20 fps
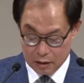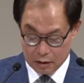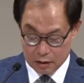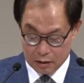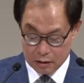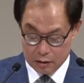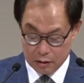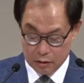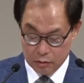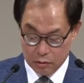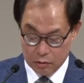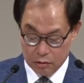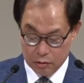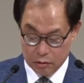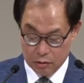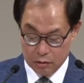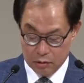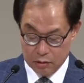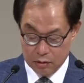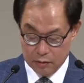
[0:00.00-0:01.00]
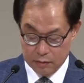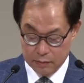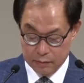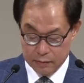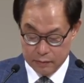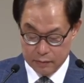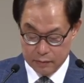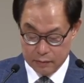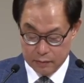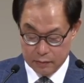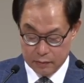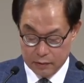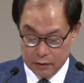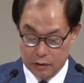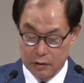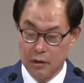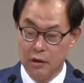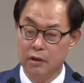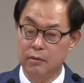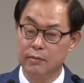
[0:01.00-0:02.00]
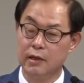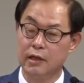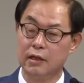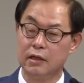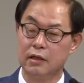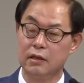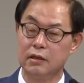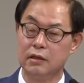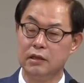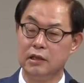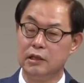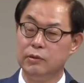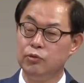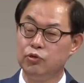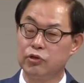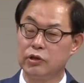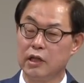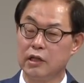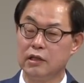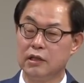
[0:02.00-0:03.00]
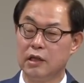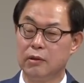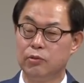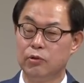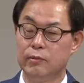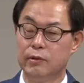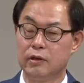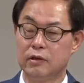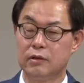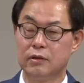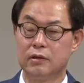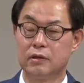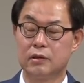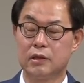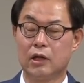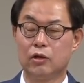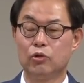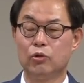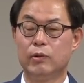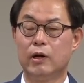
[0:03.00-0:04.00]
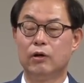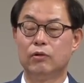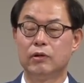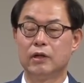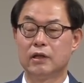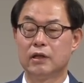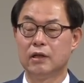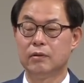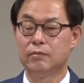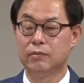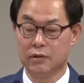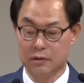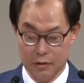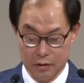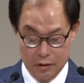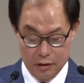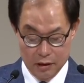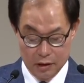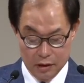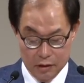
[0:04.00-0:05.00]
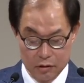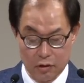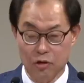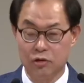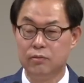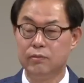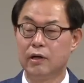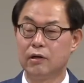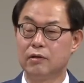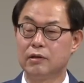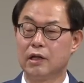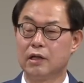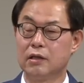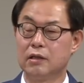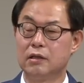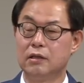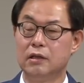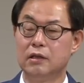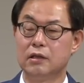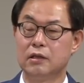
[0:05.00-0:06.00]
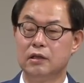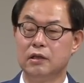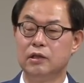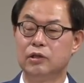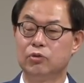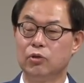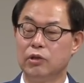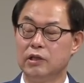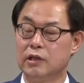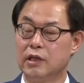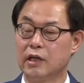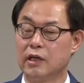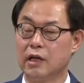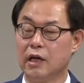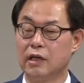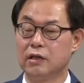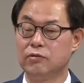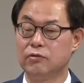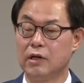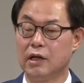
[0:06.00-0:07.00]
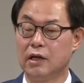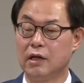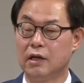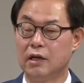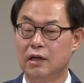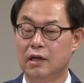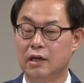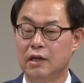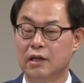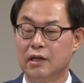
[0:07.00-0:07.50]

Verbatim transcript: 어, 그리고 그 다음에 26장인가 보면 사도 바울에게 뭐 네가 적은 말로 나를 그리, 스도인이 되게 하는구나.